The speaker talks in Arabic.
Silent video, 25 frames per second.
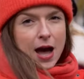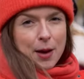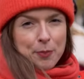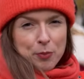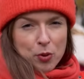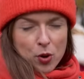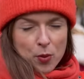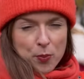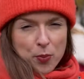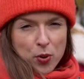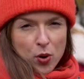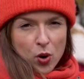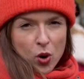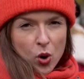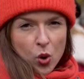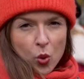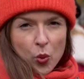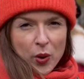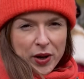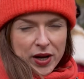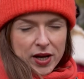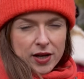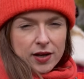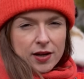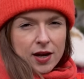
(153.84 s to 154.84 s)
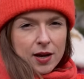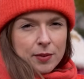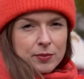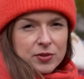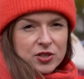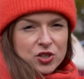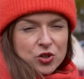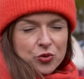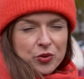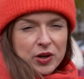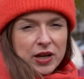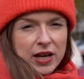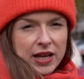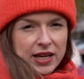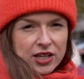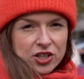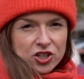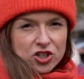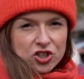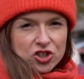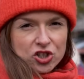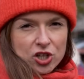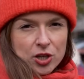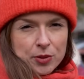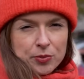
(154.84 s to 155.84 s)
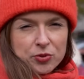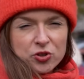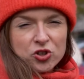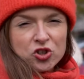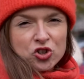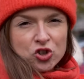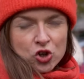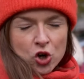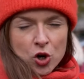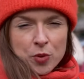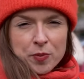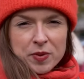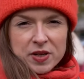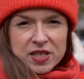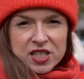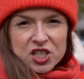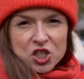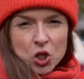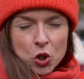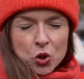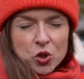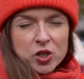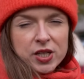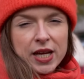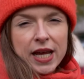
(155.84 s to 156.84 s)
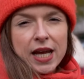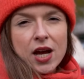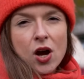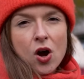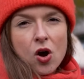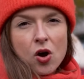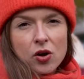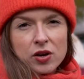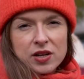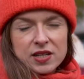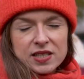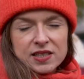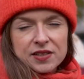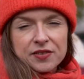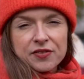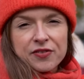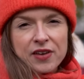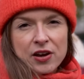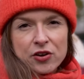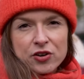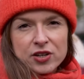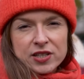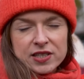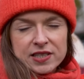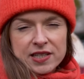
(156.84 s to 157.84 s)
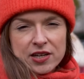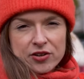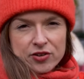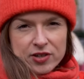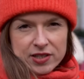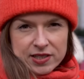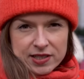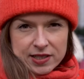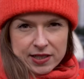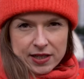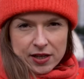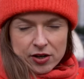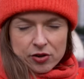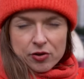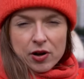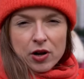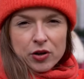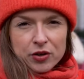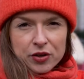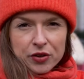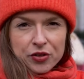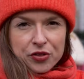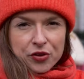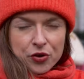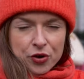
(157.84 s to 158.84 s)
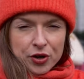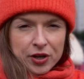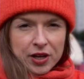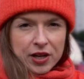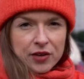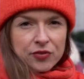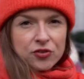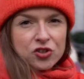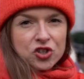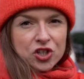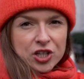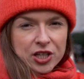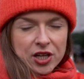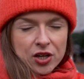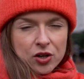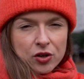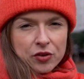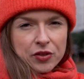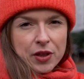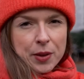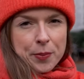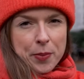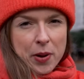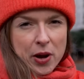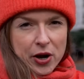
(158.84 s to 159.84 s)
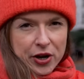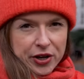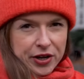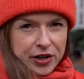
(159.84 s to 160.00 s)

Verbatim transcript: فيما يتعلق بالعلاقات الألمان غير مخلصين تماما وحوالي ثلثهم يخونون شركائهم